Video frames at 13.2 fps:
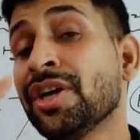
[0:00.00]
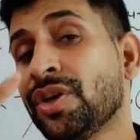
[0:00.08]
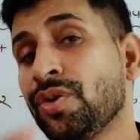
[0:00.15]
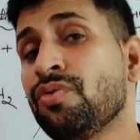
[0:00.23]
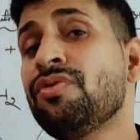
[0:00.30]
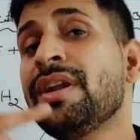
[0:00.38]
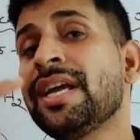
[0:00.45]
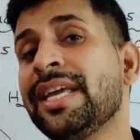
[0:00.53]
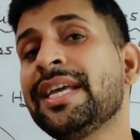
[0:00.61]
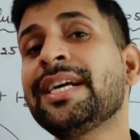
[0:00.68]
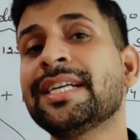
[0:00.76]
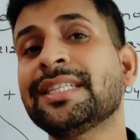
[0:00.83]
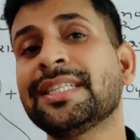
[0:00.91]
क्यों नहीं
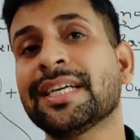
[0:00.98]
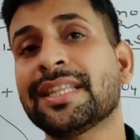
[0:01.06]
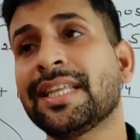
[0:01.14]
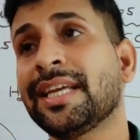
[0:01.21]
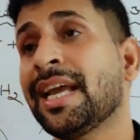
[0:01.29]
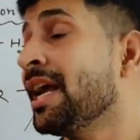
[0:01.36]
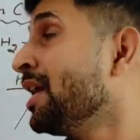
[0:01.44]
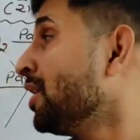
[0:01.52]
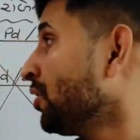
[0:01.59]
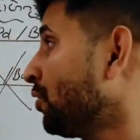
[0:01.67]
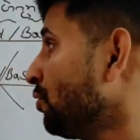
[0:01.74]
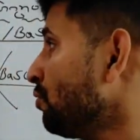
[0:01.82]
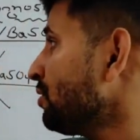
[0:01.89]
कर सकते हैं
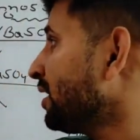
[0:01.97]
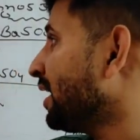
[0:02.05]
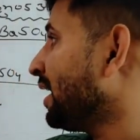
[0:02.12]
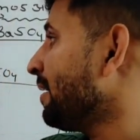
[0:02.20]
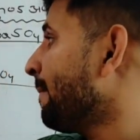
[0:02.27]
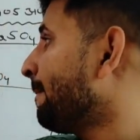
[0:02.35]
क्योंकि